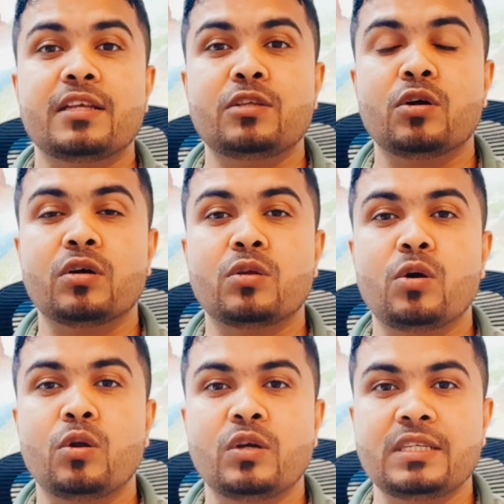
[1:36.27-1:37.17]
দ্বিতীয়ত
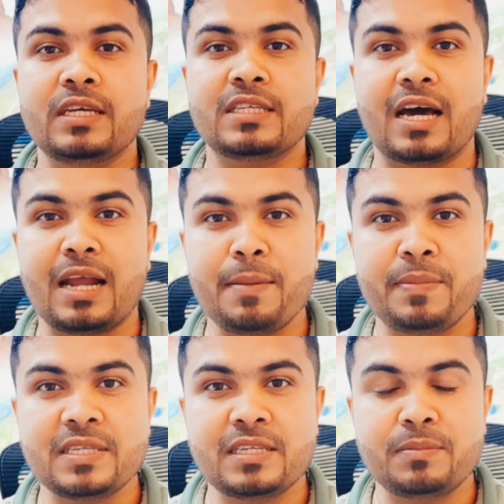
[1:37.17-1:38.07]
হলো যে যারাই
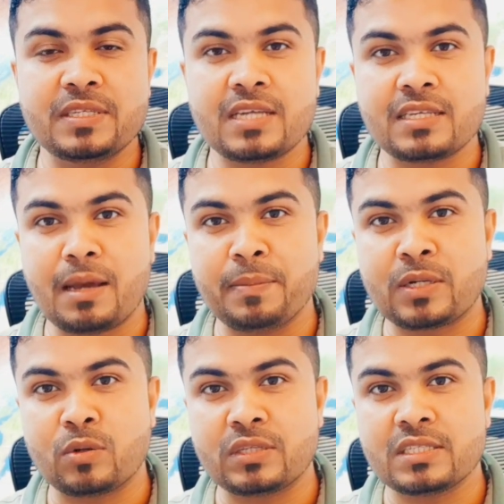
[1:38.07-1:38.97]
ভিজিট ভিসা
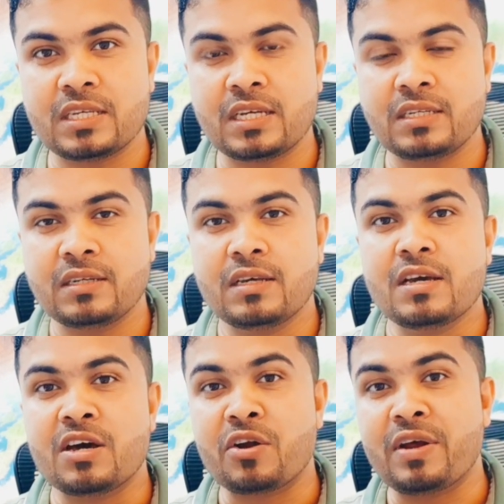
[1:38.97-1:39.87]
সাবমিট করতেছেন
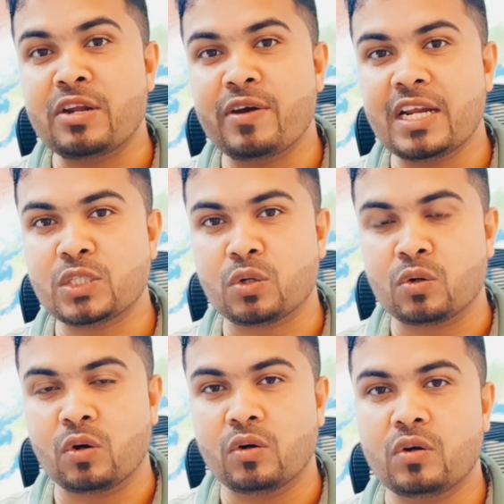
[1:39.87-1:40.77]
রেনুয়েলের জন্য